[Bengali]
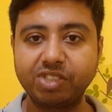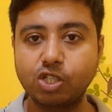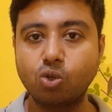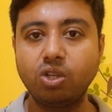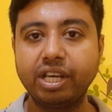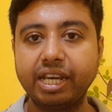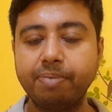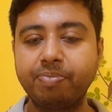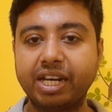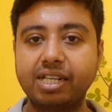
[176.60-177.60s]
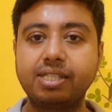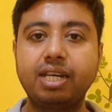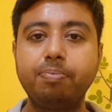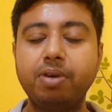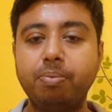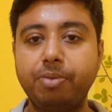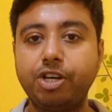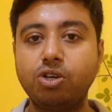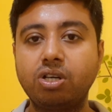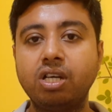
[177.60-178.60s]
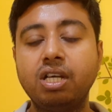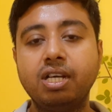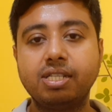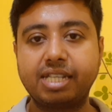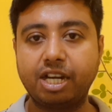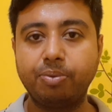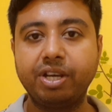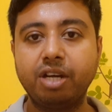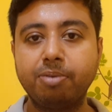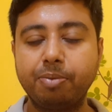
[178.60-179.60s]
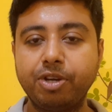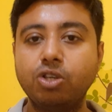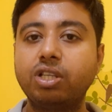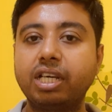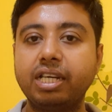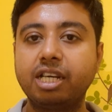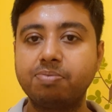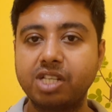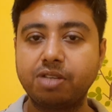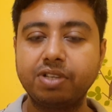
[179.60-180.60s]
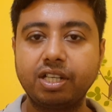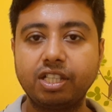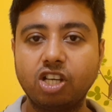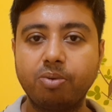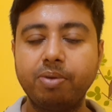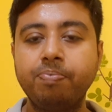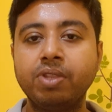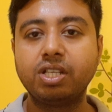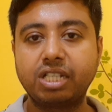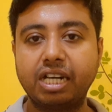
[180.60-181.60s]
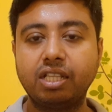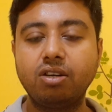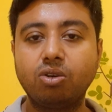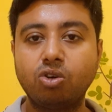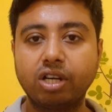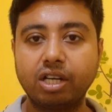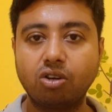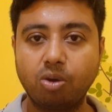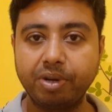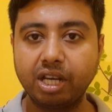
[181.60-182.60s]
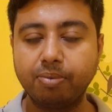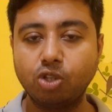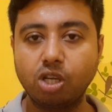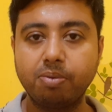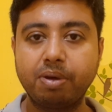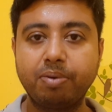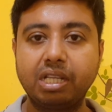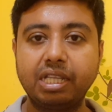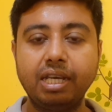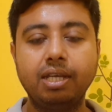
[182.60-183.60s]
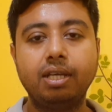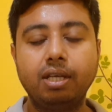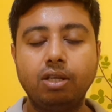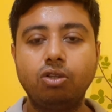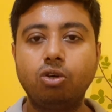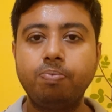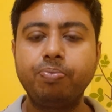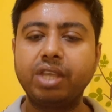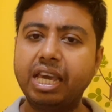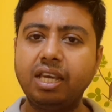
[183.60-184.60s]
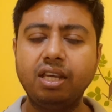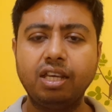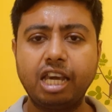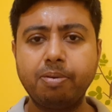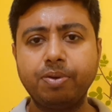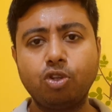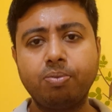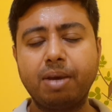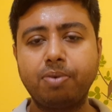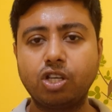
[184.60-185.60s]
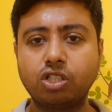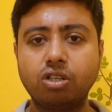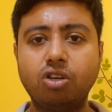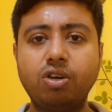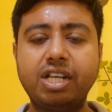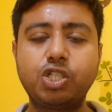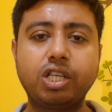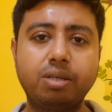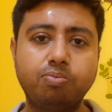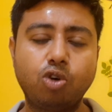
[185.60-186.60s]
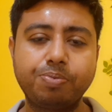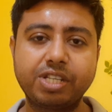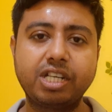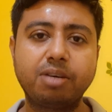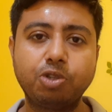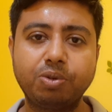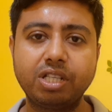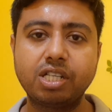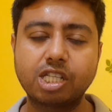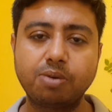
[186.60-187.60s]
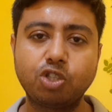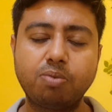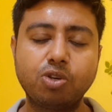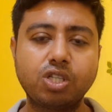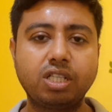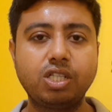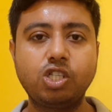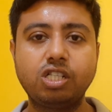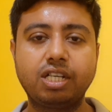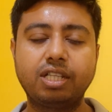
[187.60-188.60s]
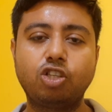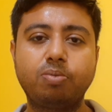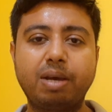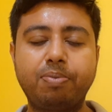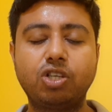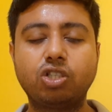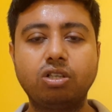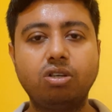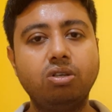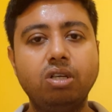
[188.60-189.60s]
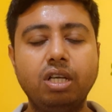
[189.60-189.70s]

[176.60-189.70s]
স্কুল থেকে একটা স্লিপ ভিডিওর সার্টিফিকেট মানে ভিডিও থেকে ইনকাম সার্টিফিকেট নিতে হবে সাড়ে তিন লক্ষ টাকার কম ইনকাম হতে হবে ফ্যামিলিতে তো এই এইভাবে তোমরা অ্যাপ্লিকেশন করো আর যে ওয়েবসাইটটা আমি তোমাদের ডেসক্রিপশন বক্সে দিচ্ছি সেটাতে তোমরা অ্যাপ্লিকেশন করো